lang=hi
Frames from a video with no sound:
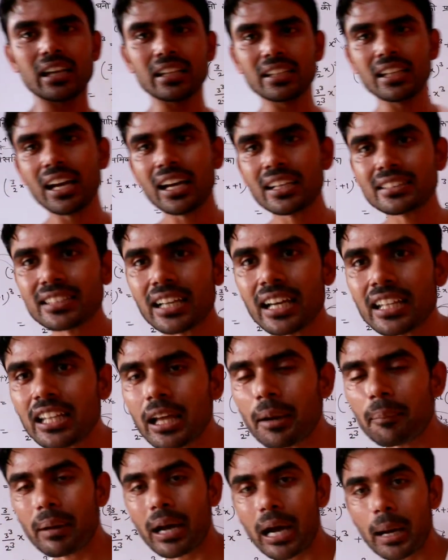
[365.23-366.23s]
था ना आसान
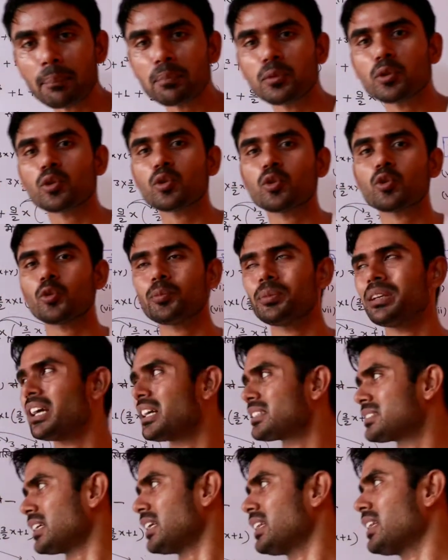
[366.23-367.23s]
अब आप लोगों को
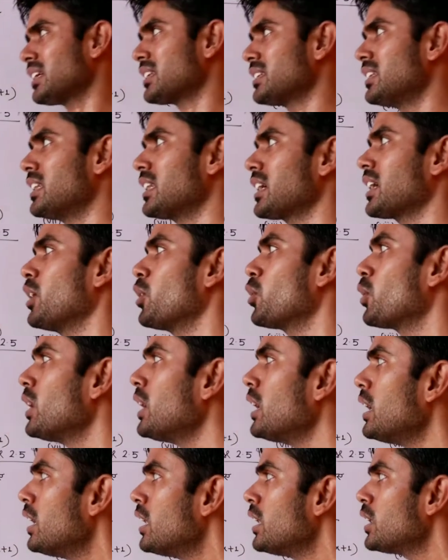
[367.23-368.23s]
भी आसान लगने लगा
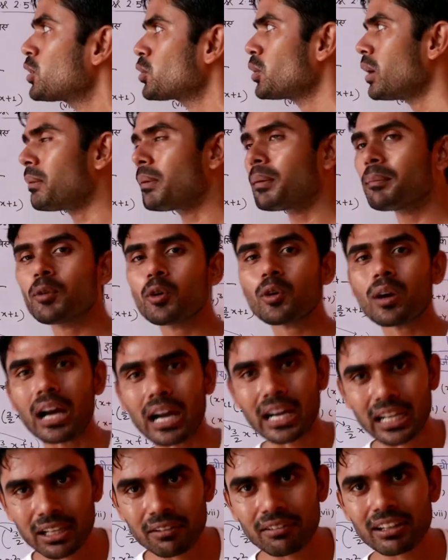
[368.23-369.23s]
हुआ तो अब हम लोग
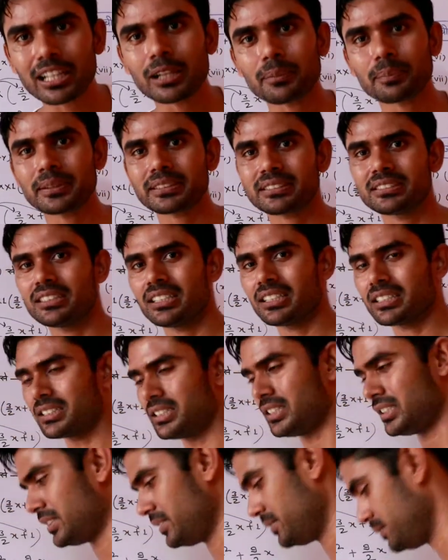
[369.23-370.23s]
आगे वाला प्रश्न देखते